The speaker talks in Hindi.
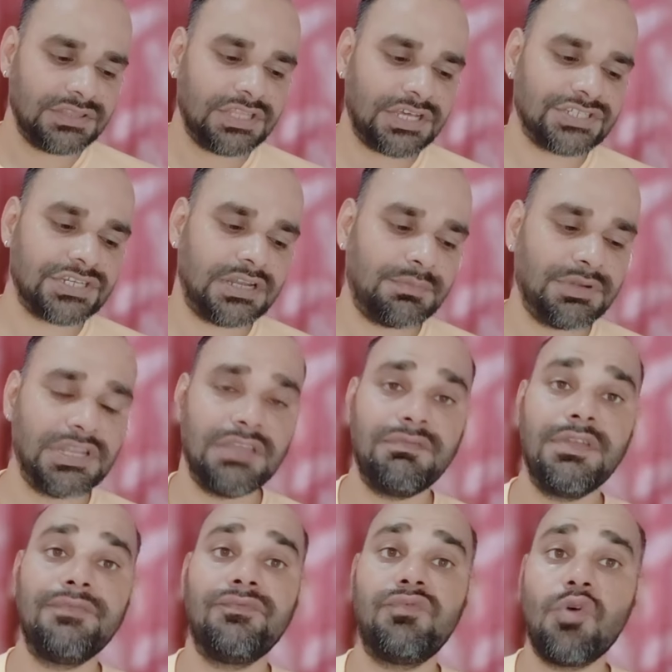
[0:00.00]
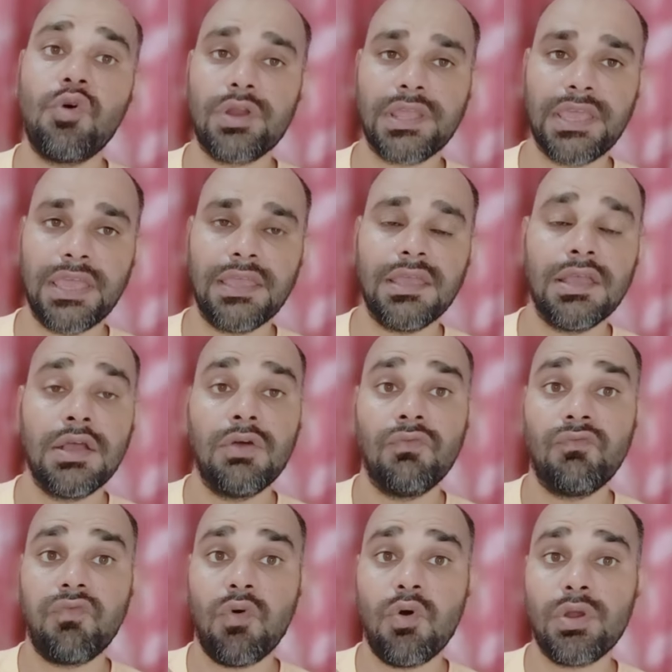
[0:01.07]
दर्शनम टी फोर के
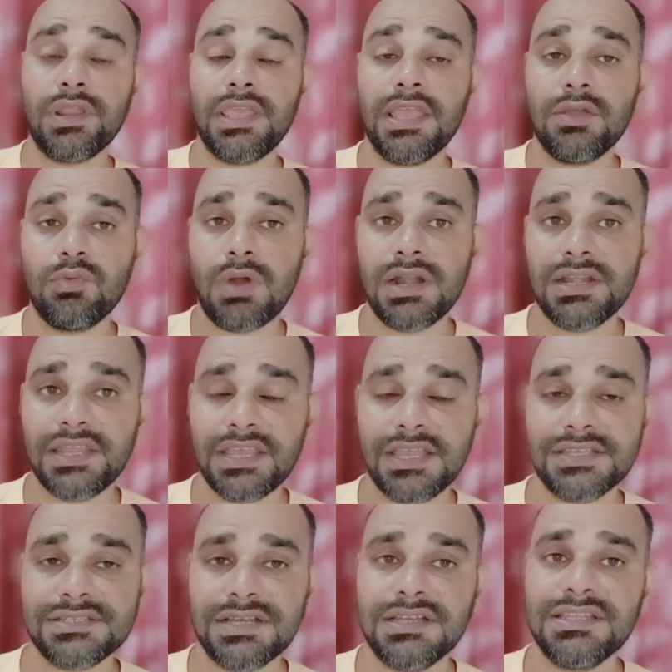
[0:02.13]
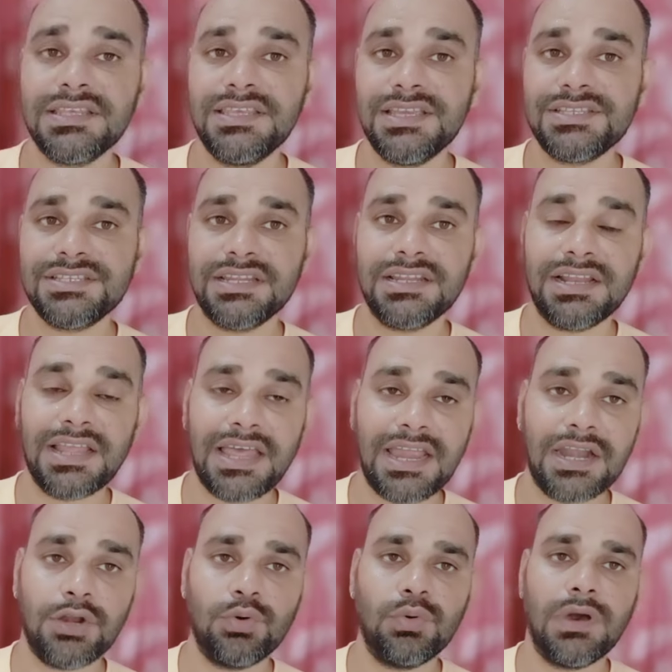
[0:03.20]
फोर के क्वालिटी के साथ ये चैनल
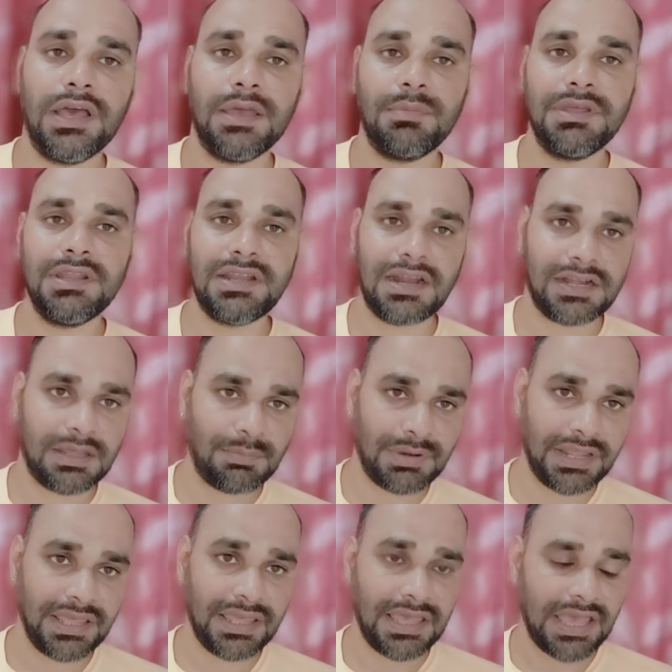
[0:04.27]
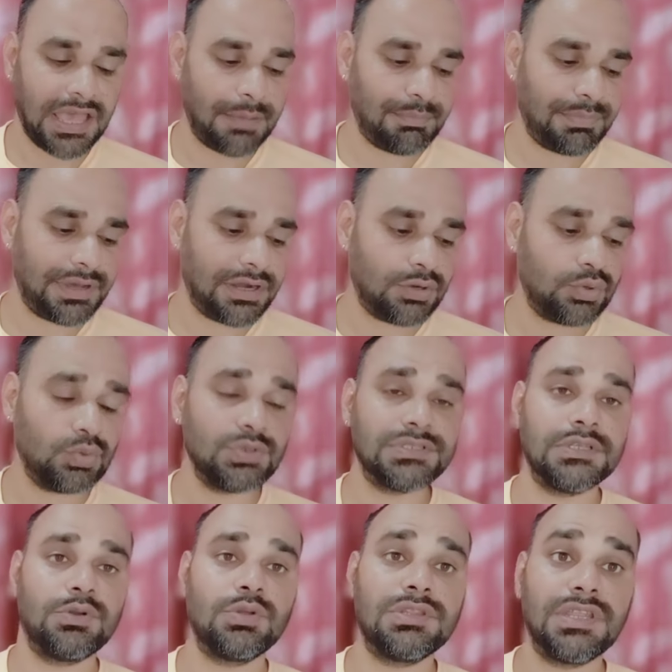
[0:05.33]
ऐड हुआ है भाई टाटा प्ले ऐप पर टू
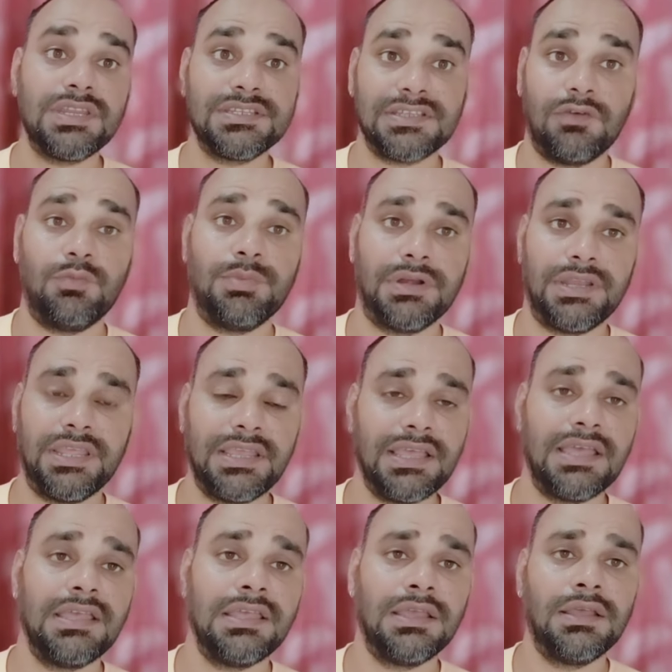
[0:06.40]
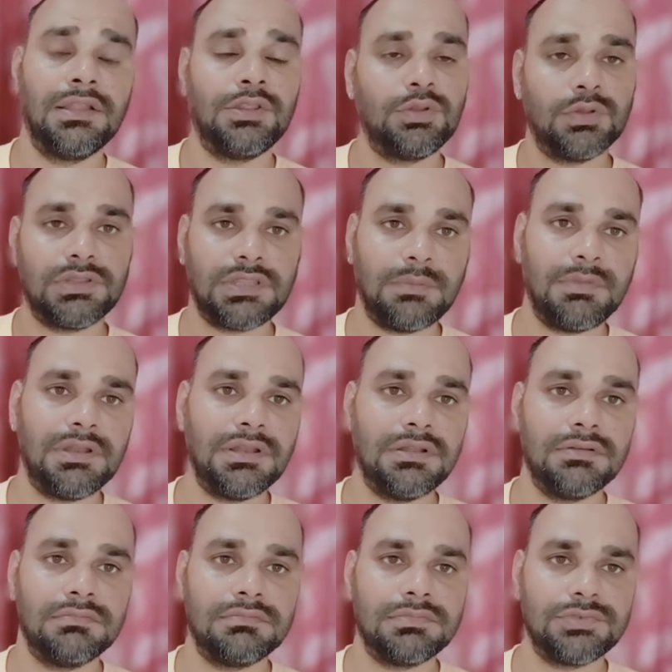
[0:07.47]
पर ठीक है तो तमिल
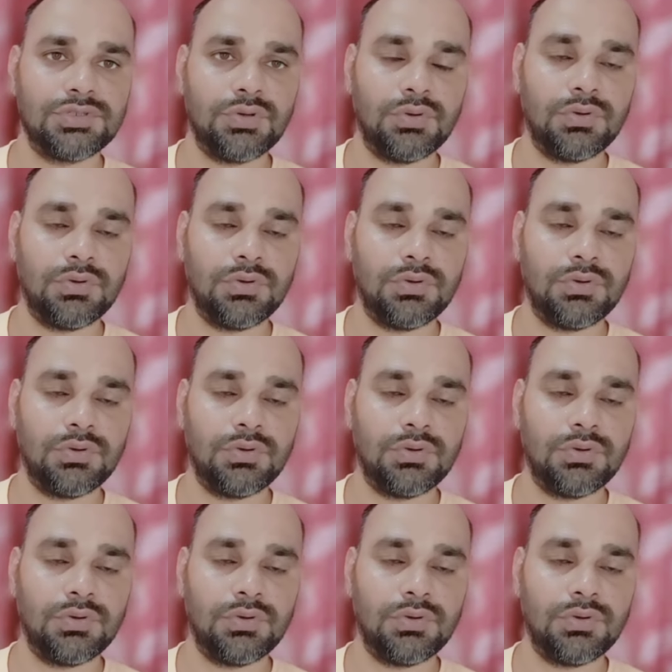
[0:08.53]
जो